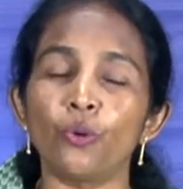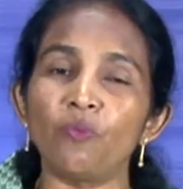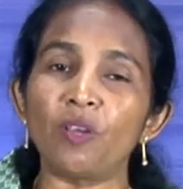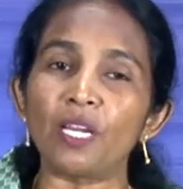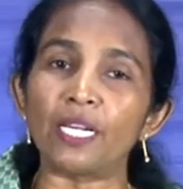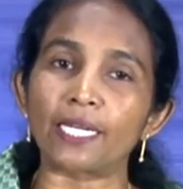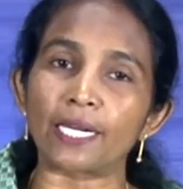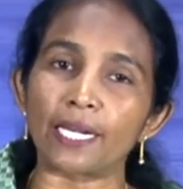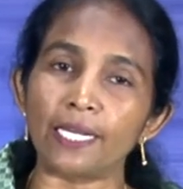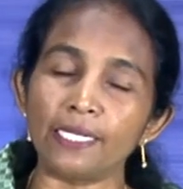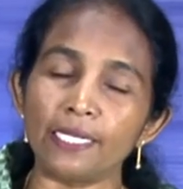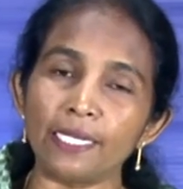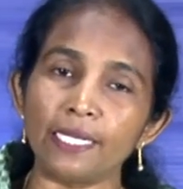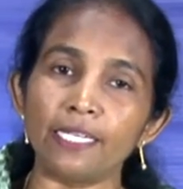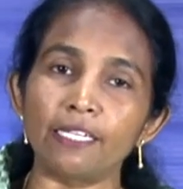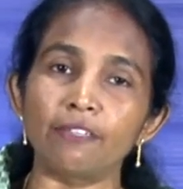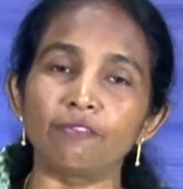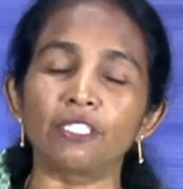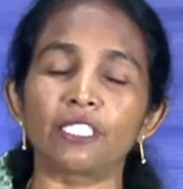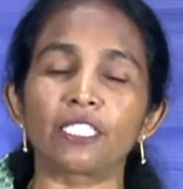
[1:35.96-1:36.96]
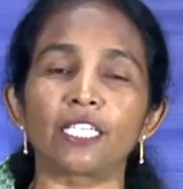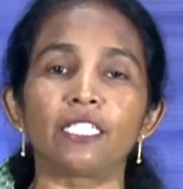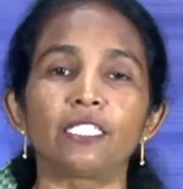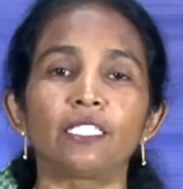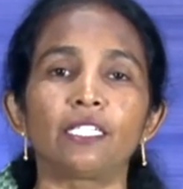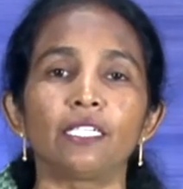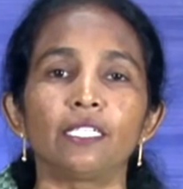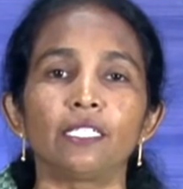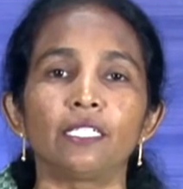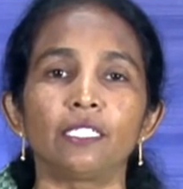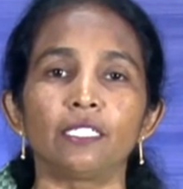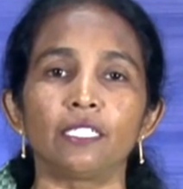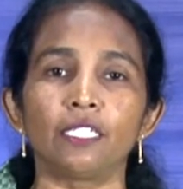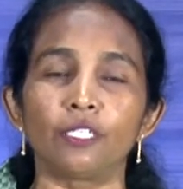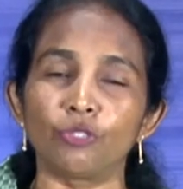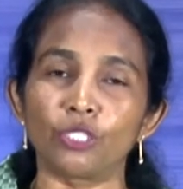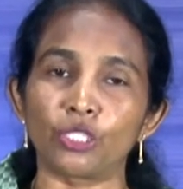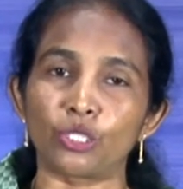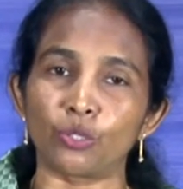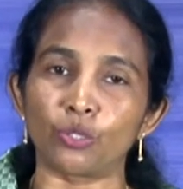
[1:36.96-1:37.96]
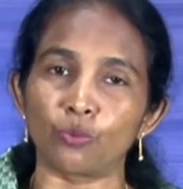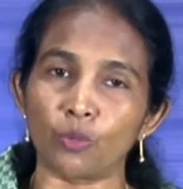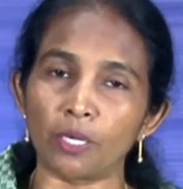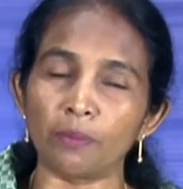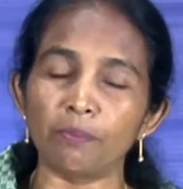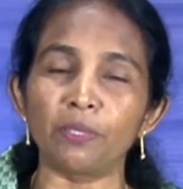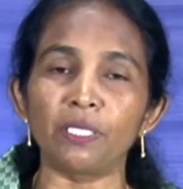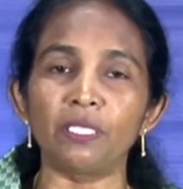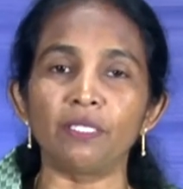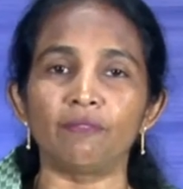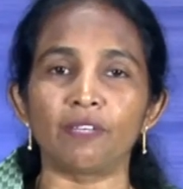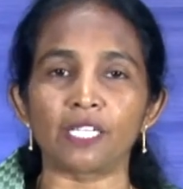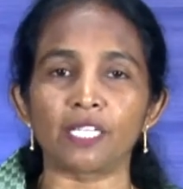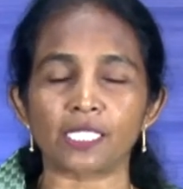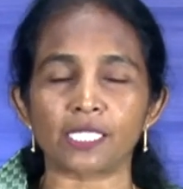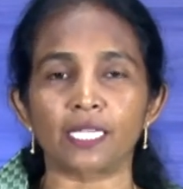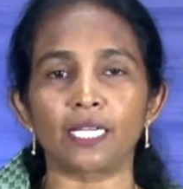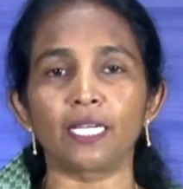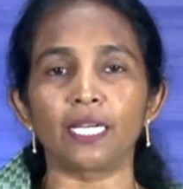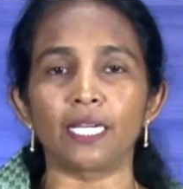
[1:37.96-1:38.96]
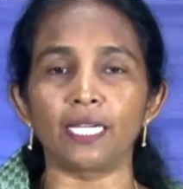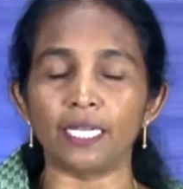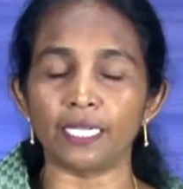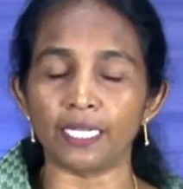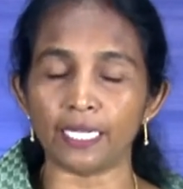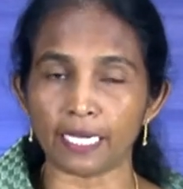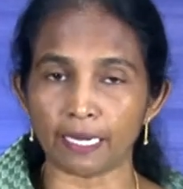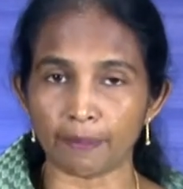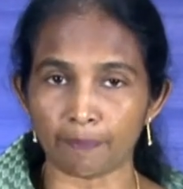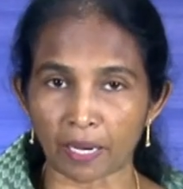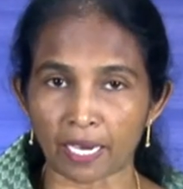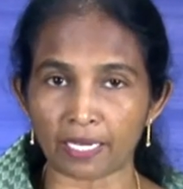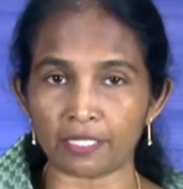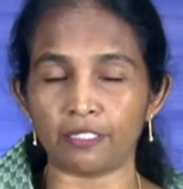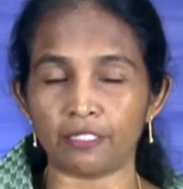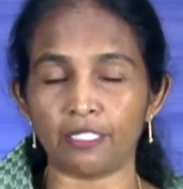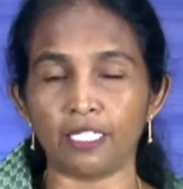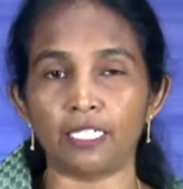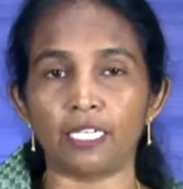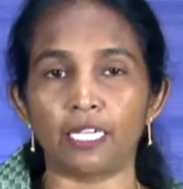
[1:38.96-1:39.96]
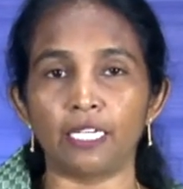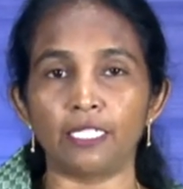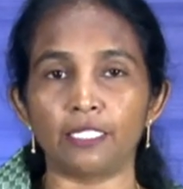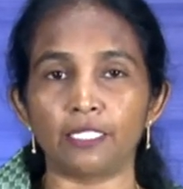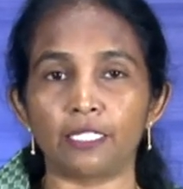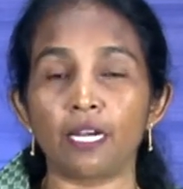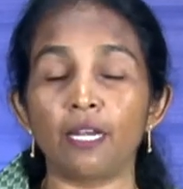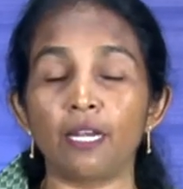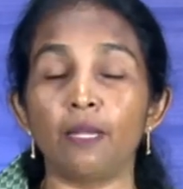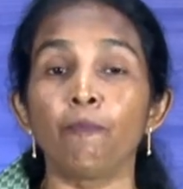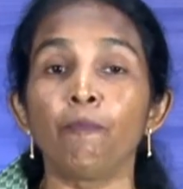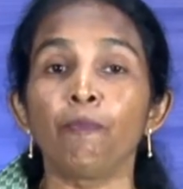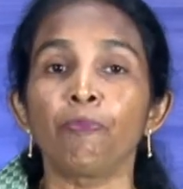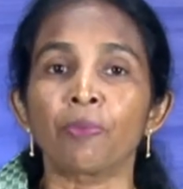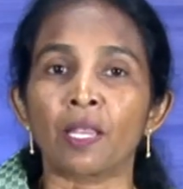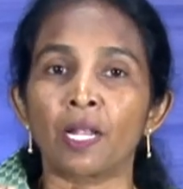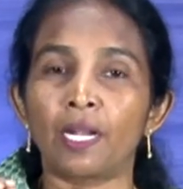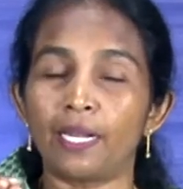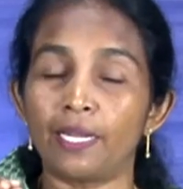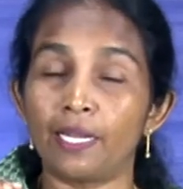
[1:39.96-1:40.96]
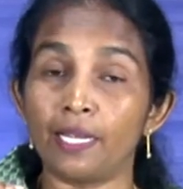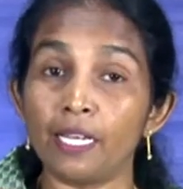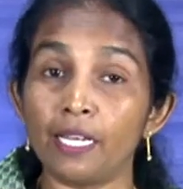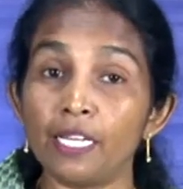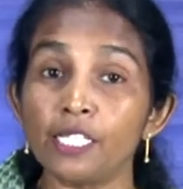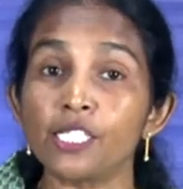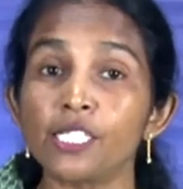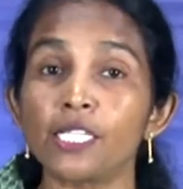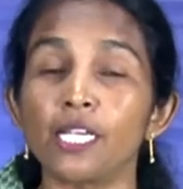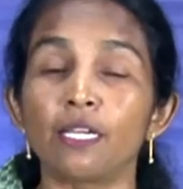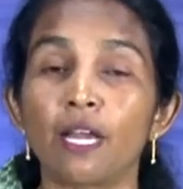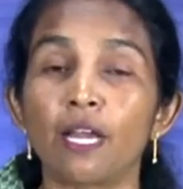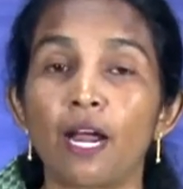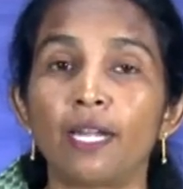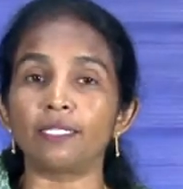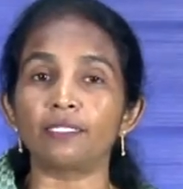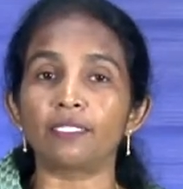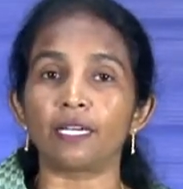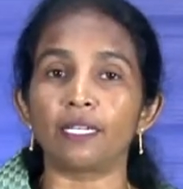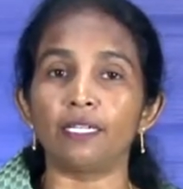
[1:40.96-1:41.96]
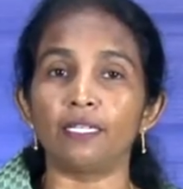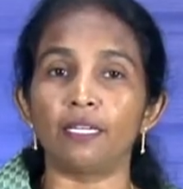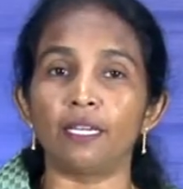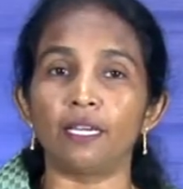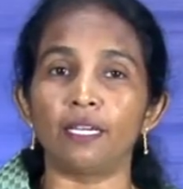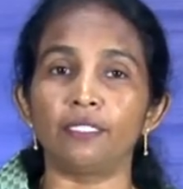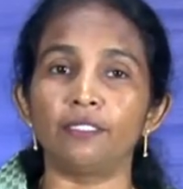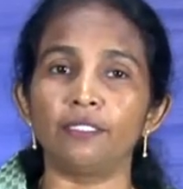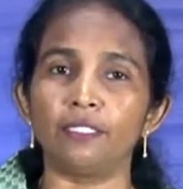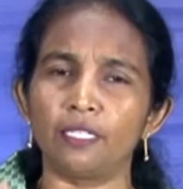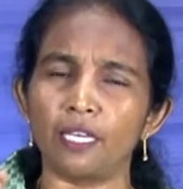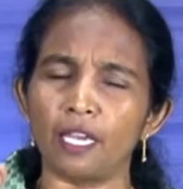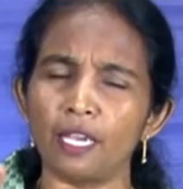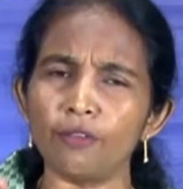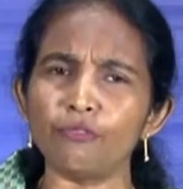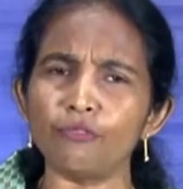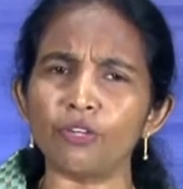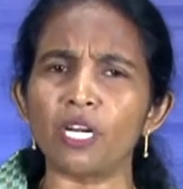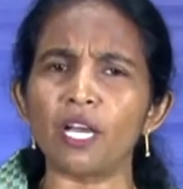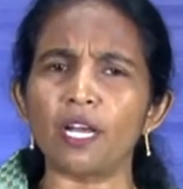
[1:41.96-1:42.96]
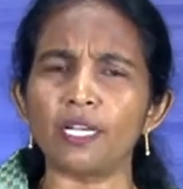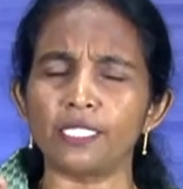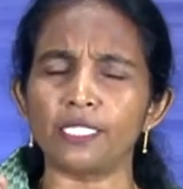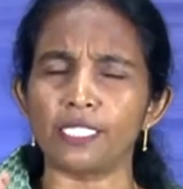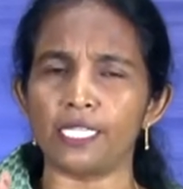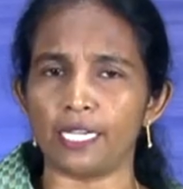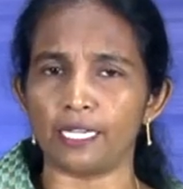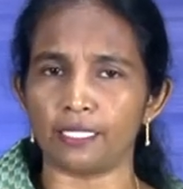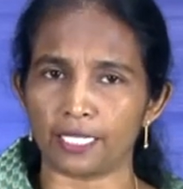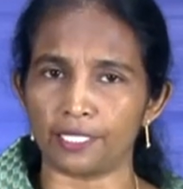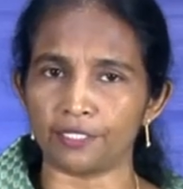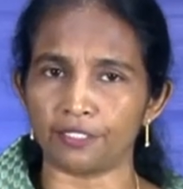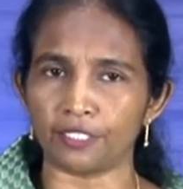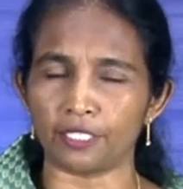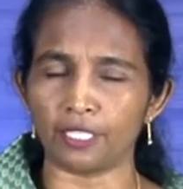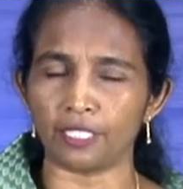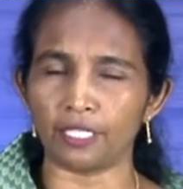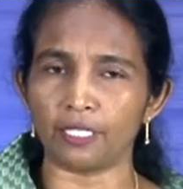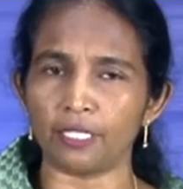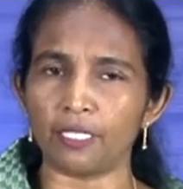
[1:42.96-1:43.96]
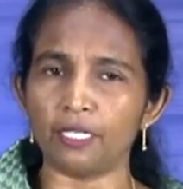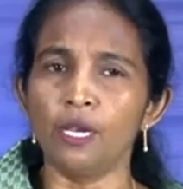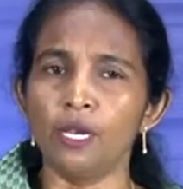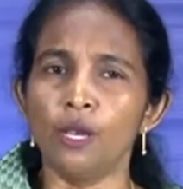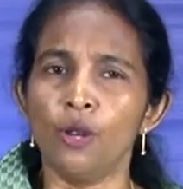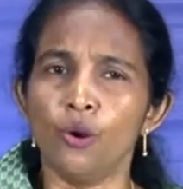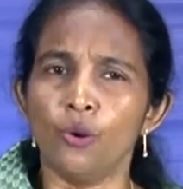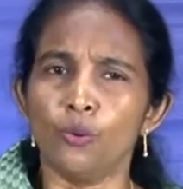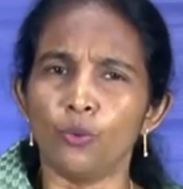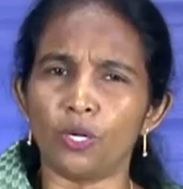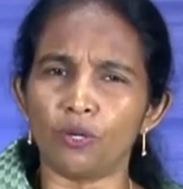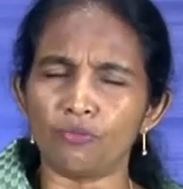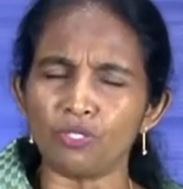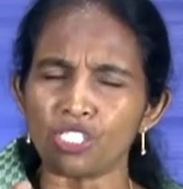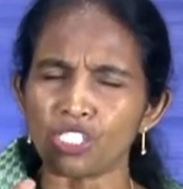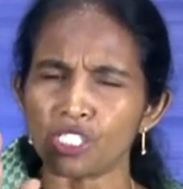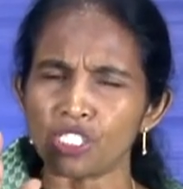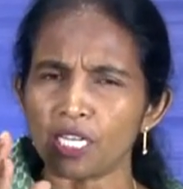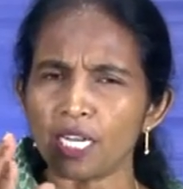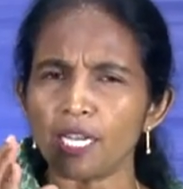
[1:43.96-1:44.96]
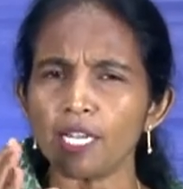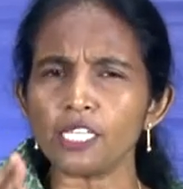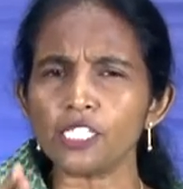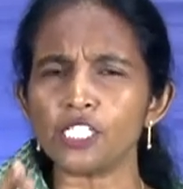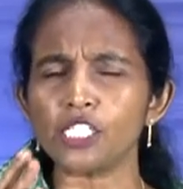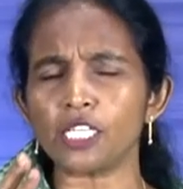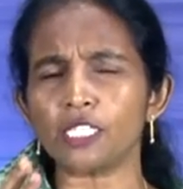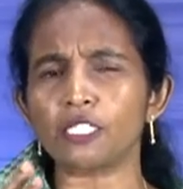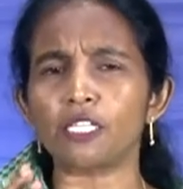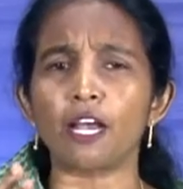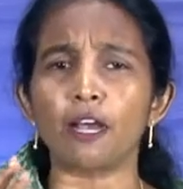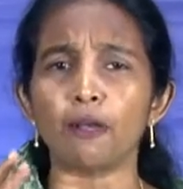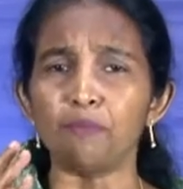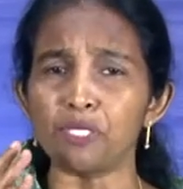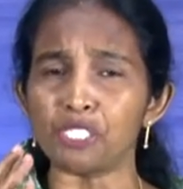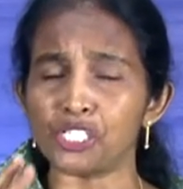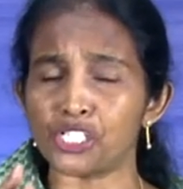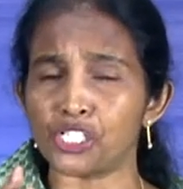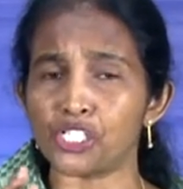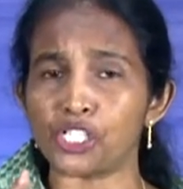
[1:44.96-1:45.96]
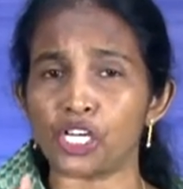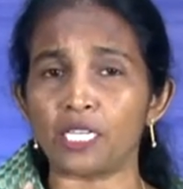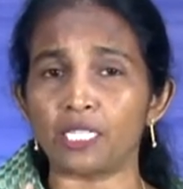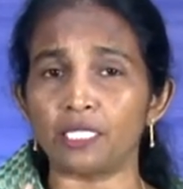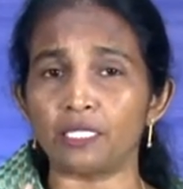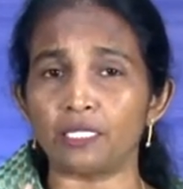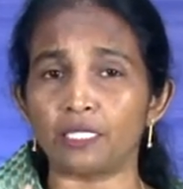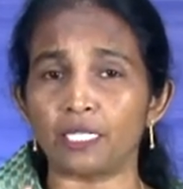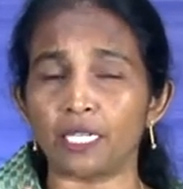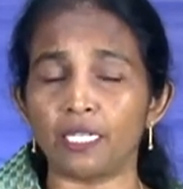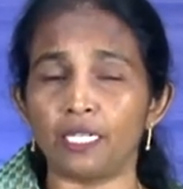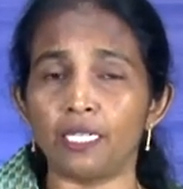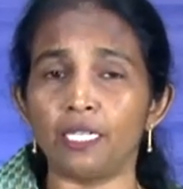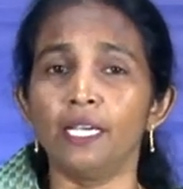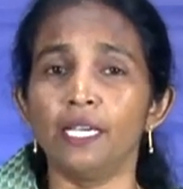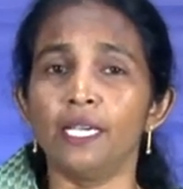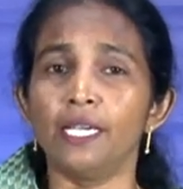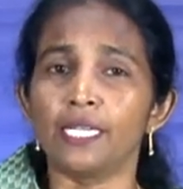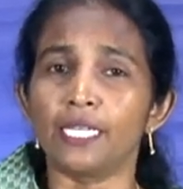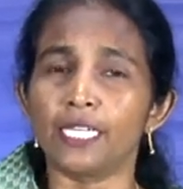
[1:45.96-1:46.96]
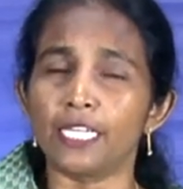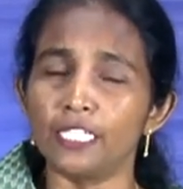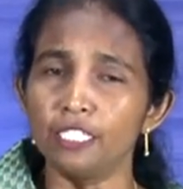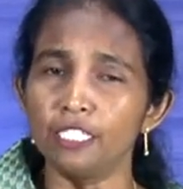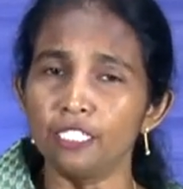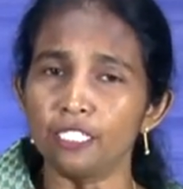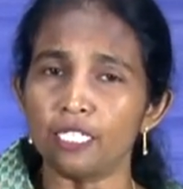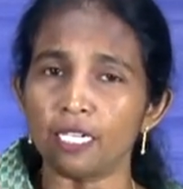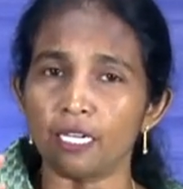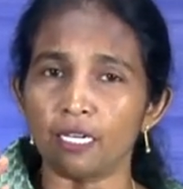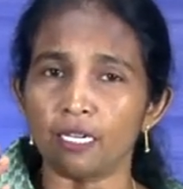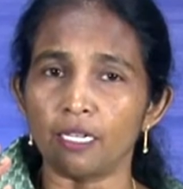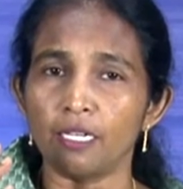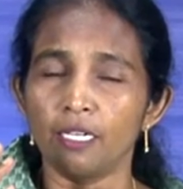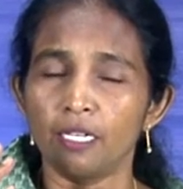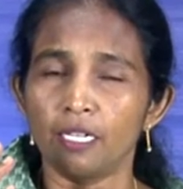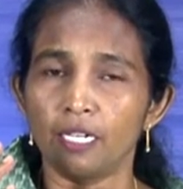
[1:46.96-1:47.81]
யோவில் ரெண்டு இருபத்தெட்டு இருபத்தி ஒன்பது வசனங்களில் நீங்கள் பார்த்தீர்கள் என்றால் கடைசி நாட்களில் தேவனாகிய கர்த்த கர்த்தர் ஒரு விசேஷித்த அபிஷேகத்தை இந்த